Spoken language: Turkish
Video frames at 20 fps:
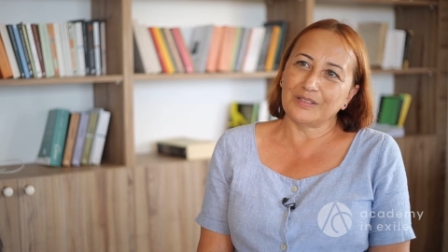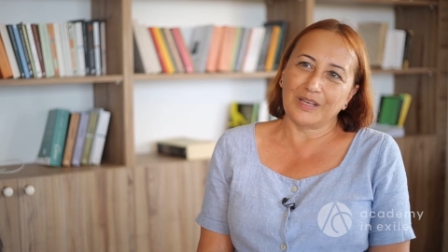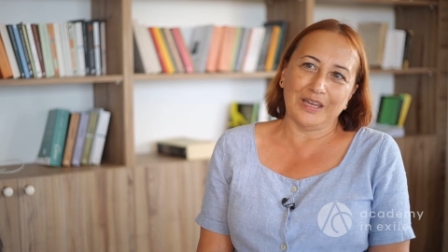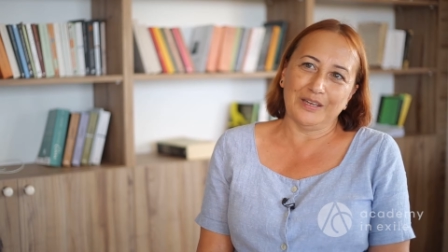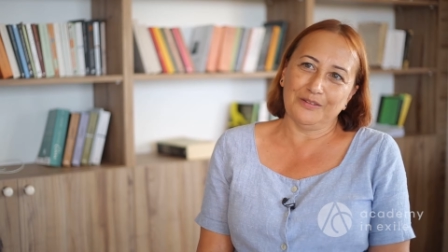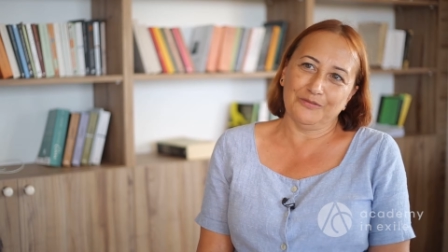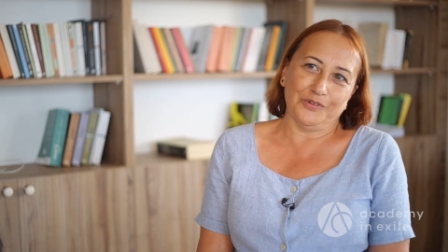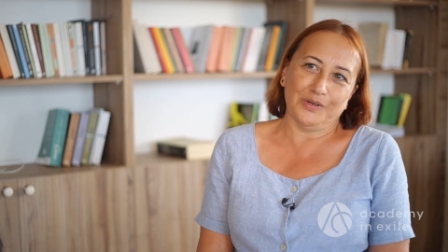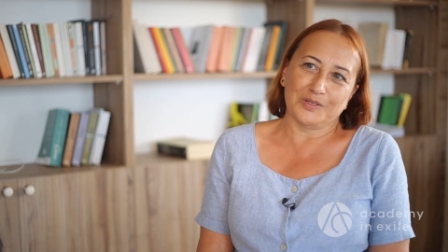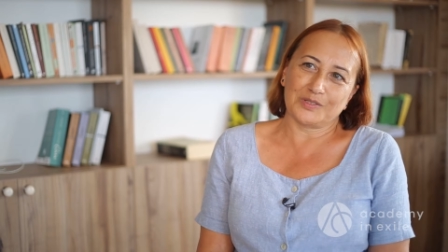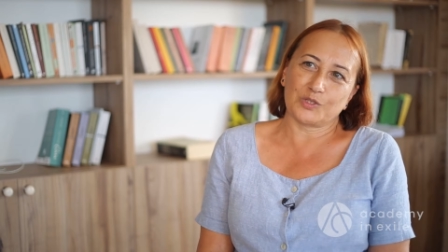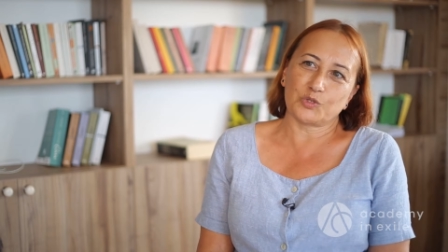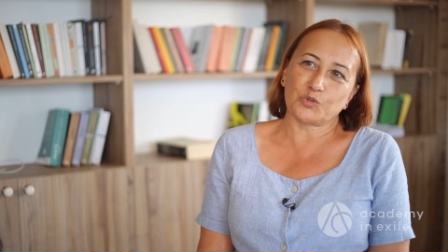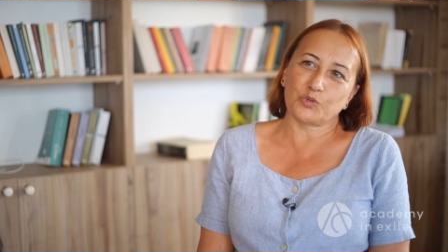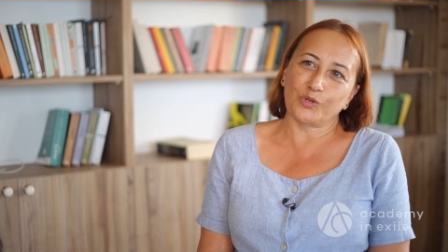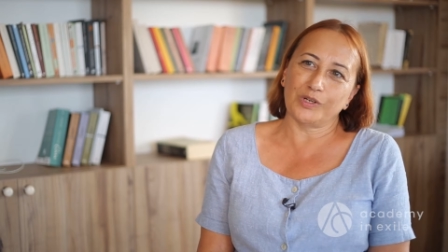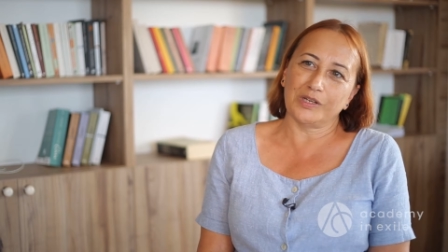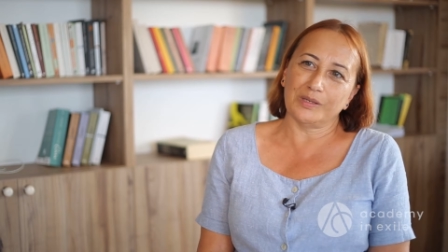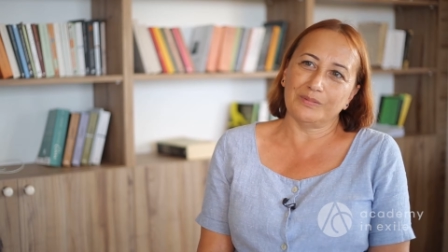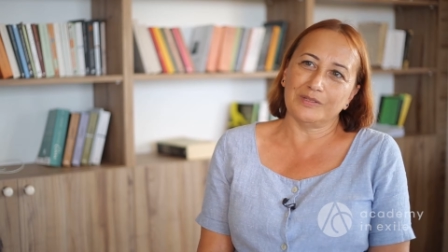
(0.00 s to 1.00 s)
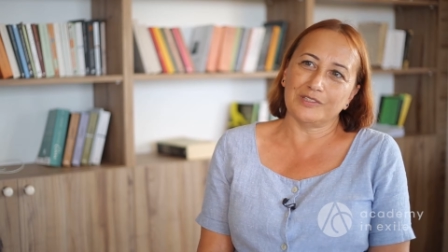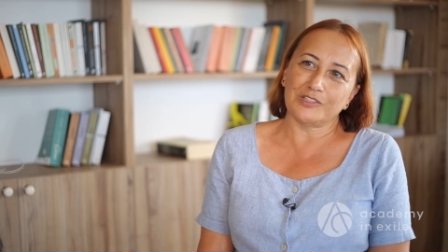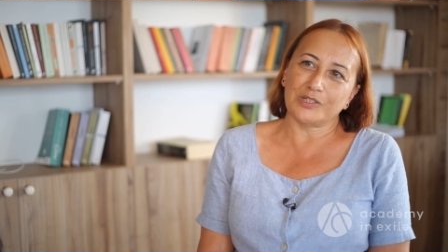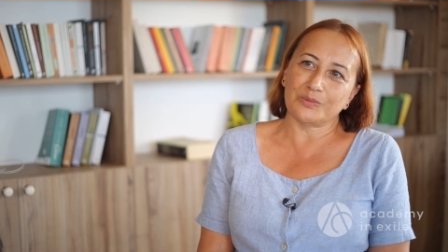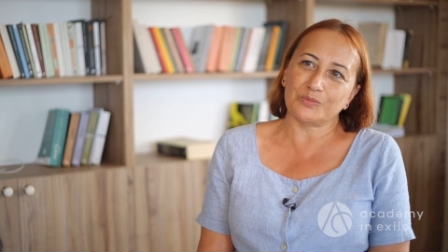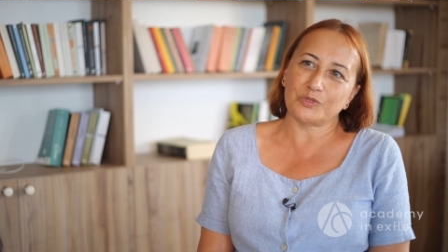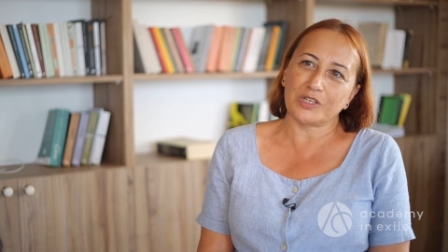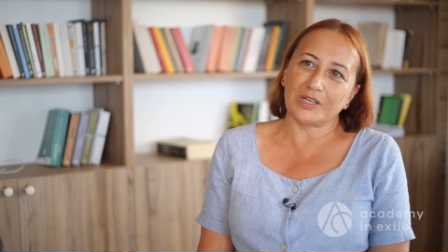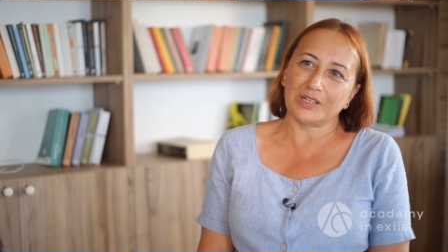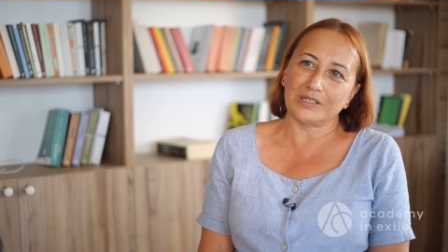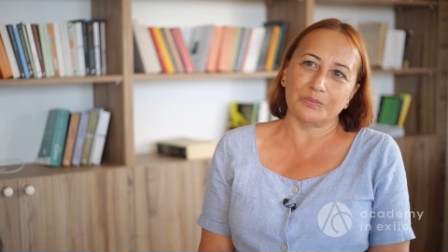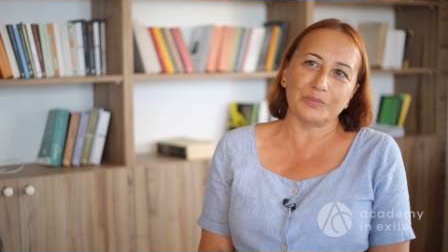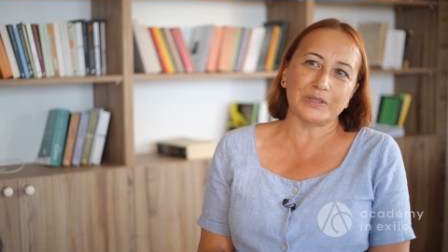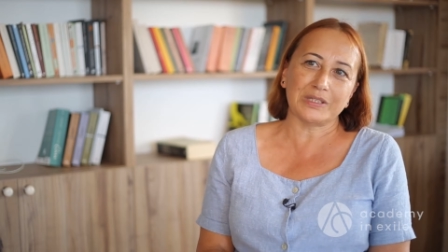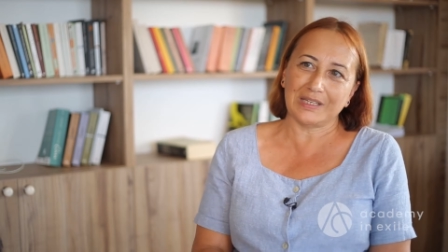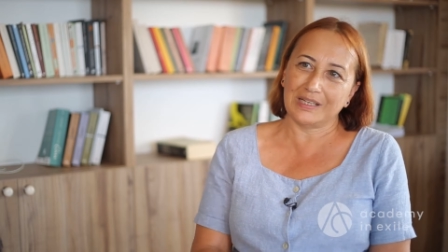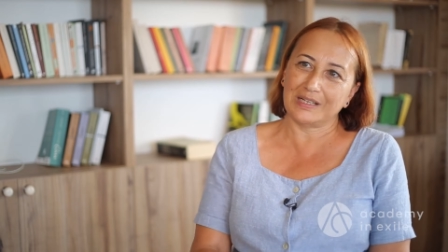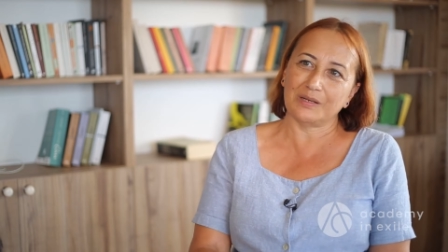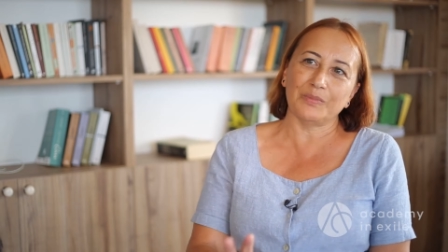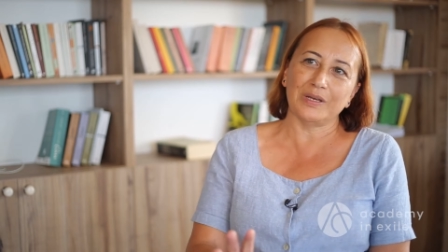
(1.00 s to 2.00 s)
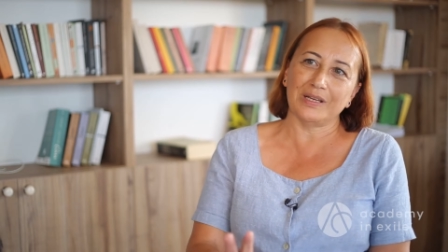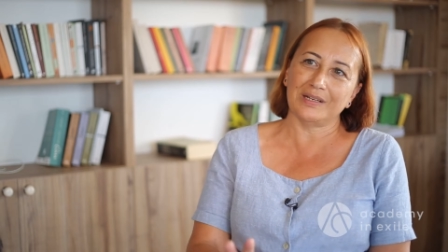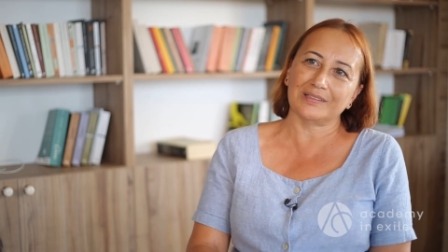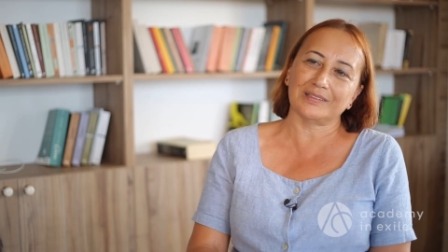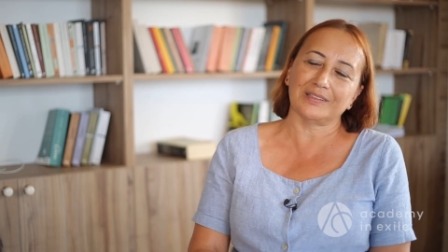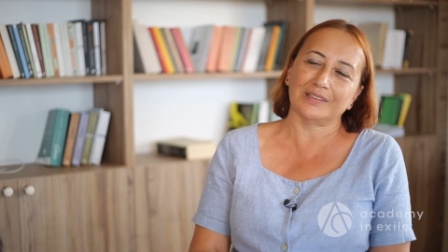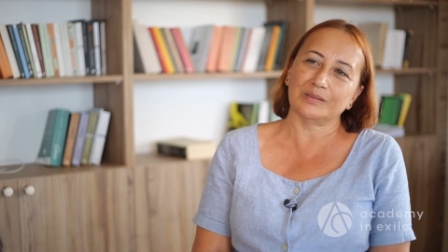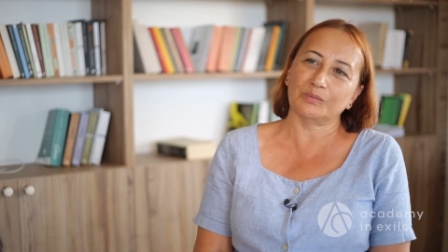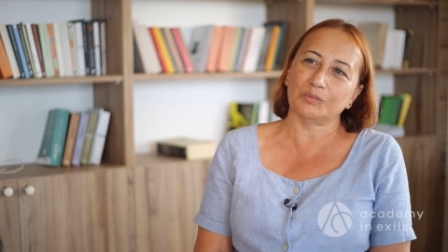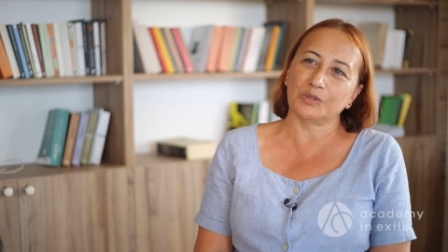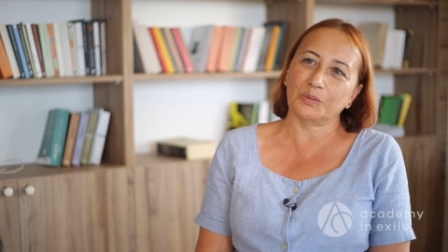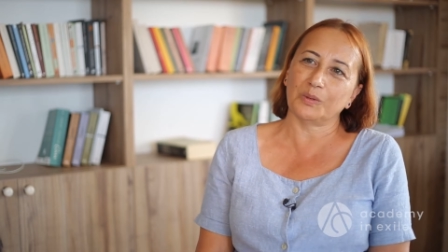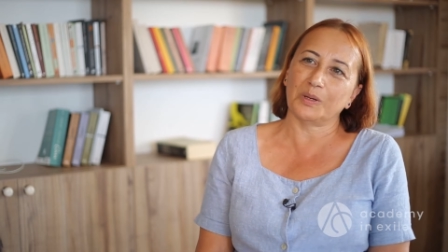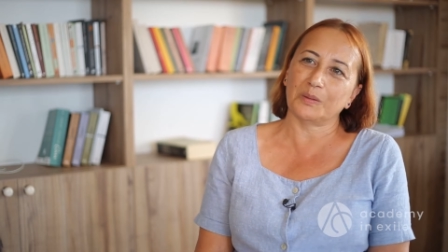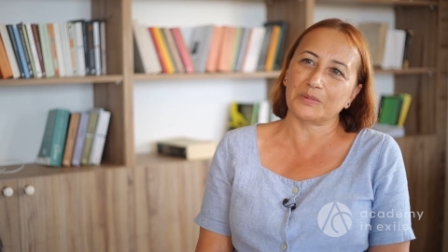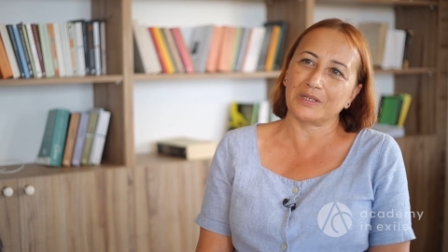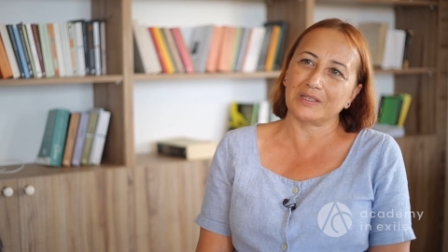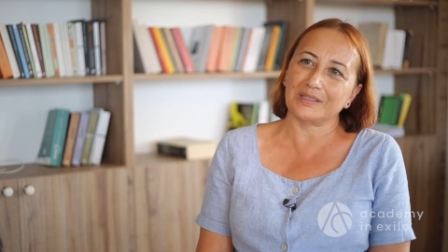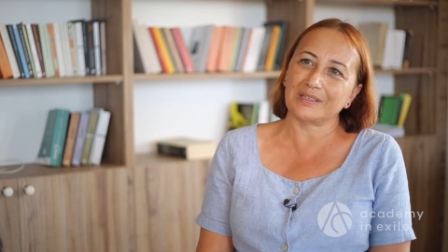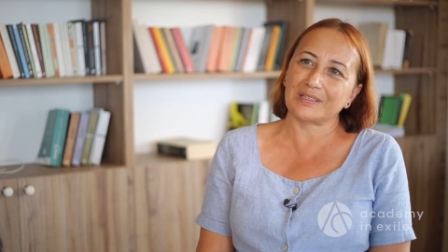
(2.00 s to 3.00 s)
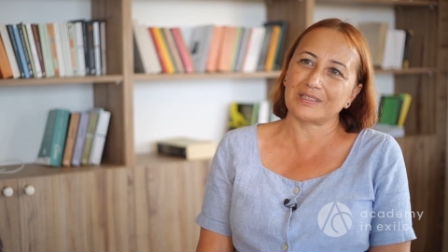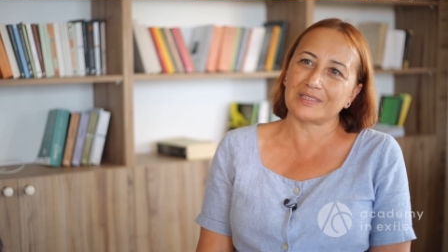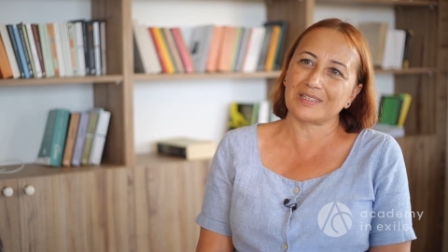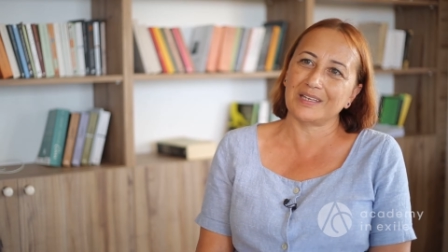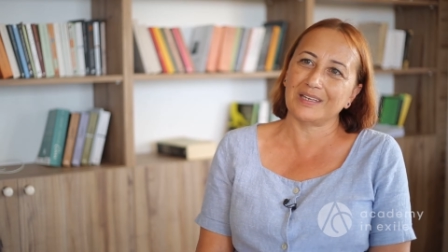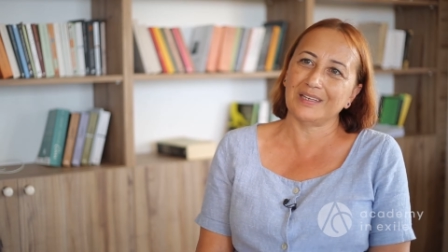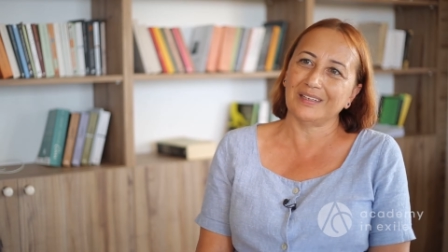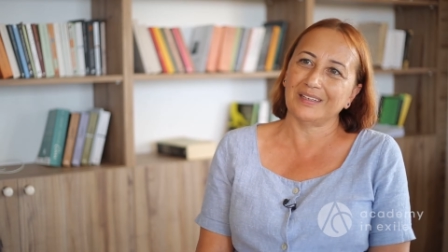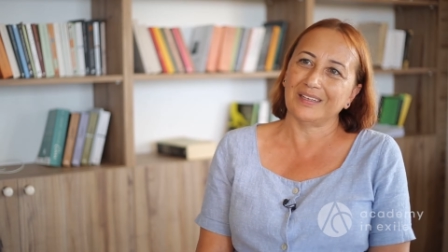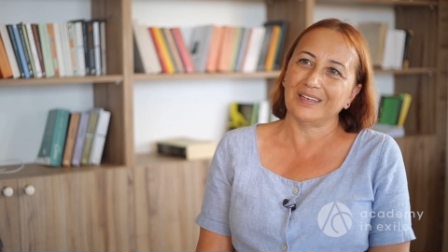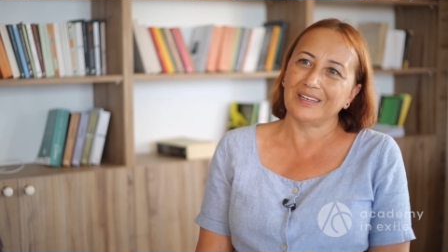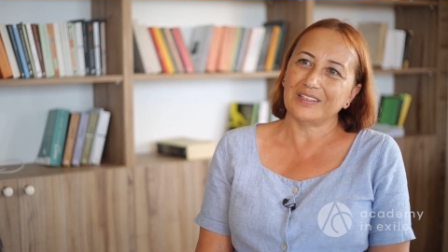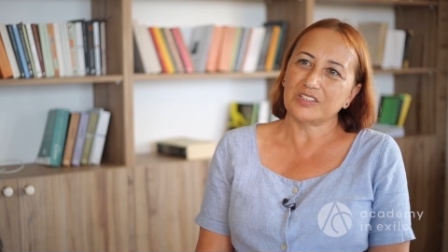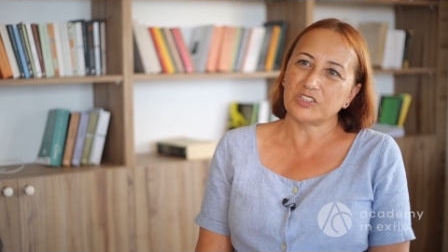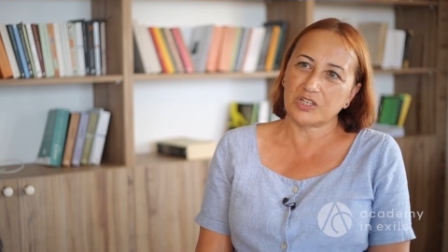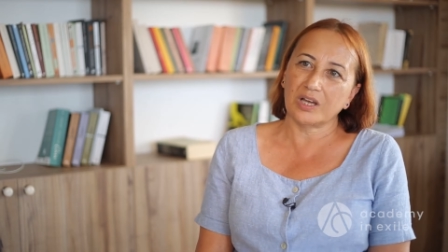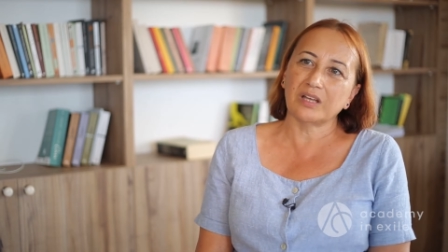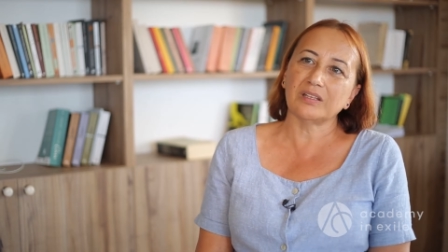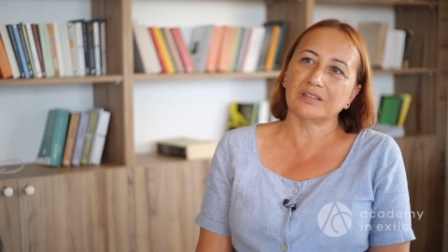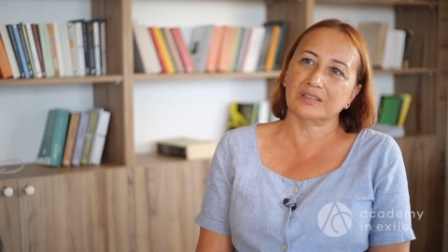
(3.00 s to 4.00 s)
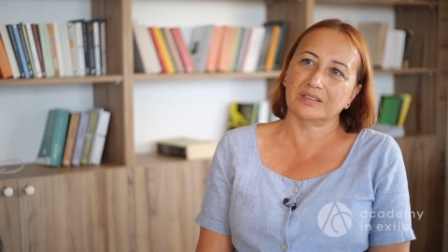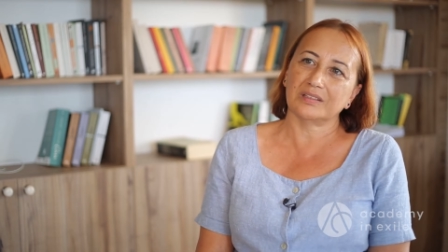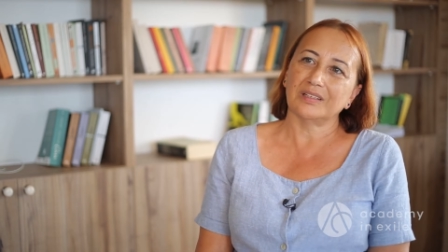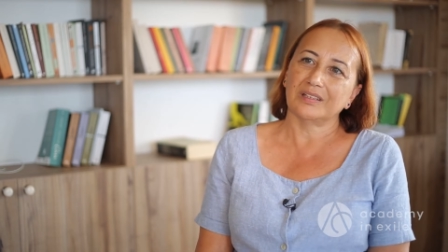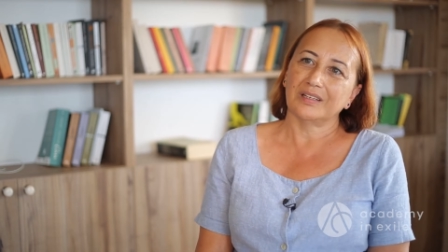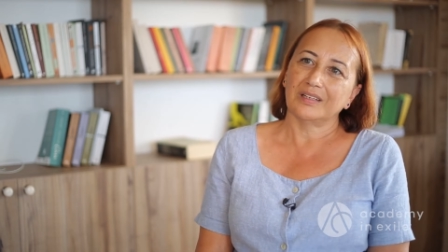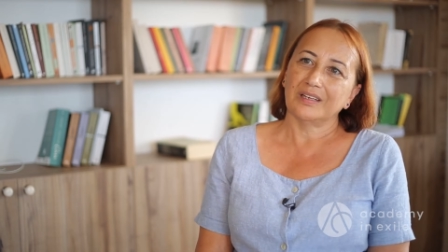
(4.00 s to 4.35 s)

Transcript: en fazla söyleyebileceğim şey yani bir kelimeyle tanımlamam gerekse canlı.